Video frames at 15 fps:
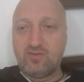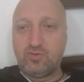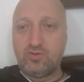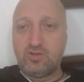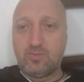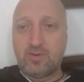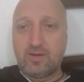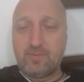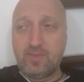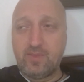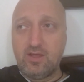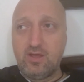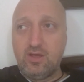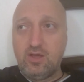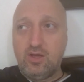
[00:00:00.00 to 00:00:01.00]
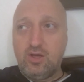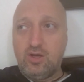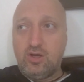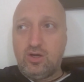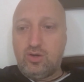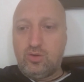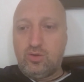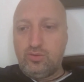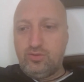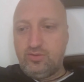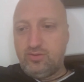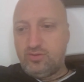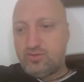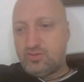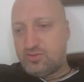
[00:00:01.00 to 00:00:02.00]
Wunderbar.
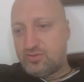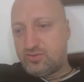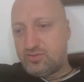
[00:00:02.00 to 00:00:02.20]
Und